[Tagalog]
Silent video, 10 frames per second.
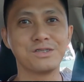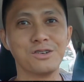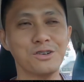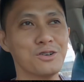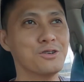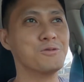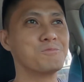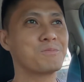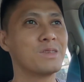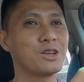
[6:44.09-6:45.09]
So,
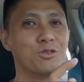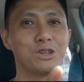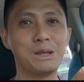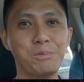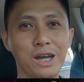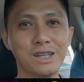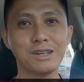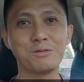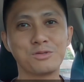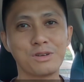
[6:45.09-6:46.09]
kung hindi pa kayo
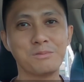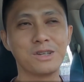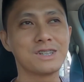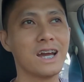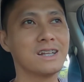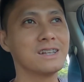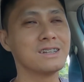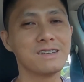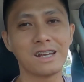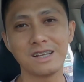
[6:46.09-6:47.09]
nakasubscribe sa channel
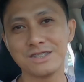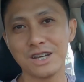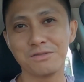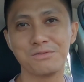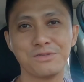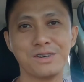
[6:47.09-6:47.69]
ni Cycling Chef,